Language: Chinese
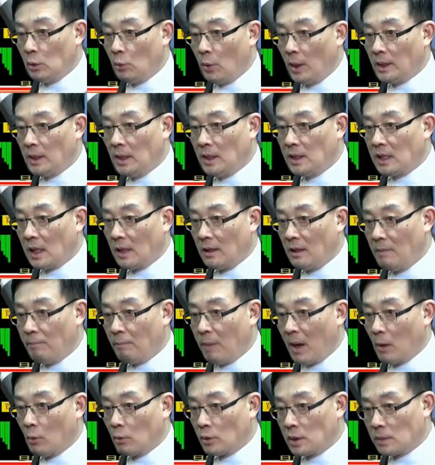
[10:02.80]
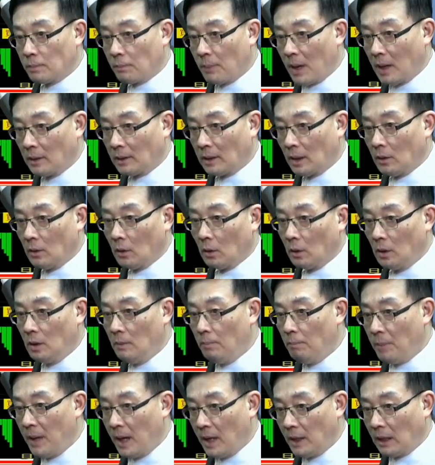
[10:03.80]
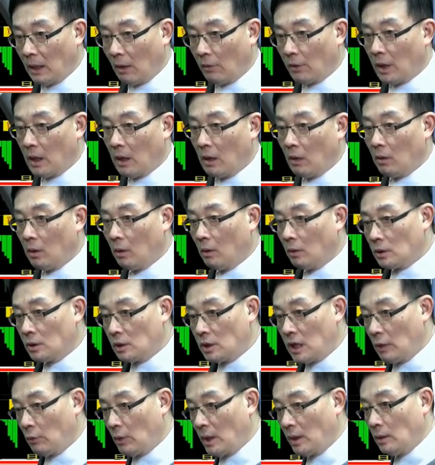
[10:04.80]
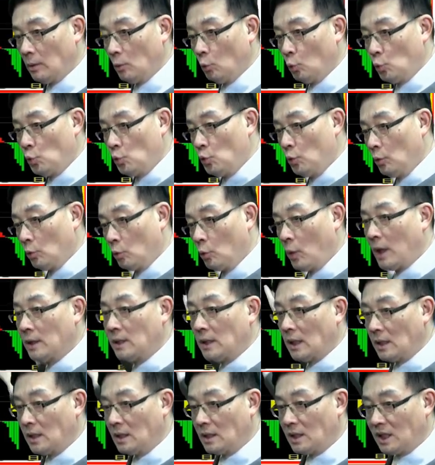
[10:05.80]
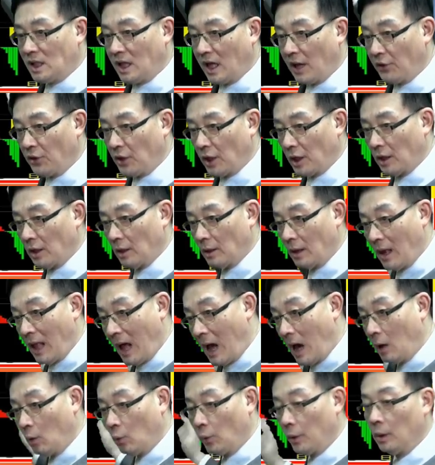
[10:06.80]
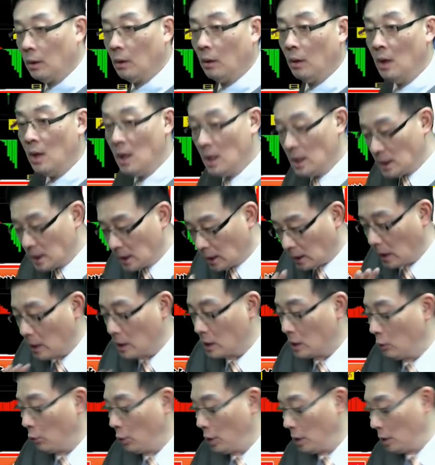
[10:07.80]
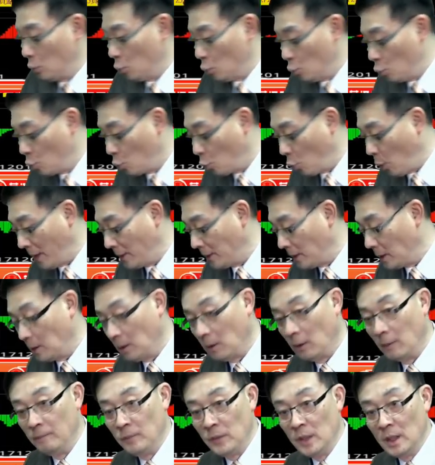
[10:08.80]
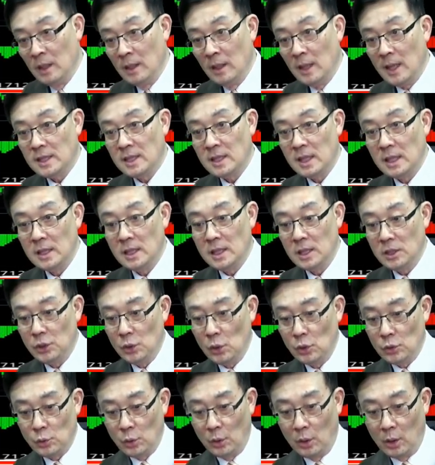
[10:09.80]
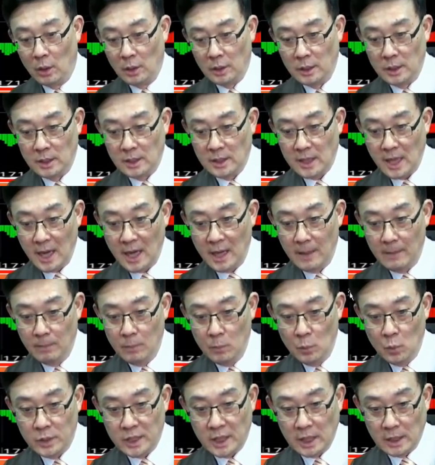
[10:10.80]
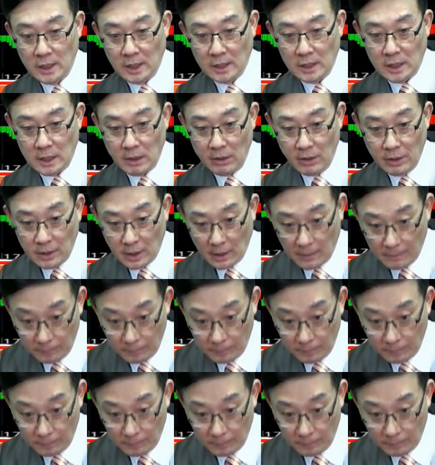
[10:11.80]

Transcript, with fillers: 万一千一百五十八点哈，你卖掉了。要哈，这段快接近千点的拉回哈，是跟各位无关的哈。那甚至就是说哈，以在目前这个阶段点，